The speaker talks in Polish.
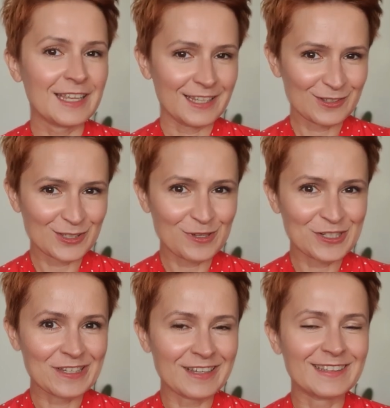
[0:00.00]
i do
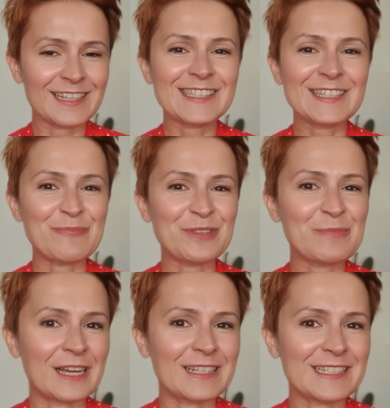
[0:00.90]
zobaczenia
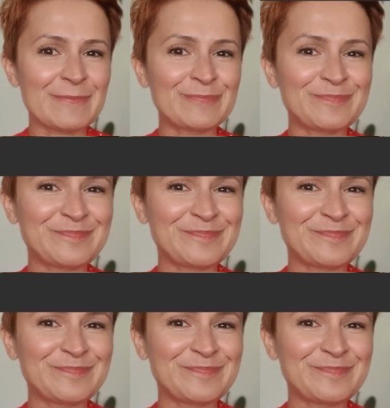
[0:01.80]
następnym razem.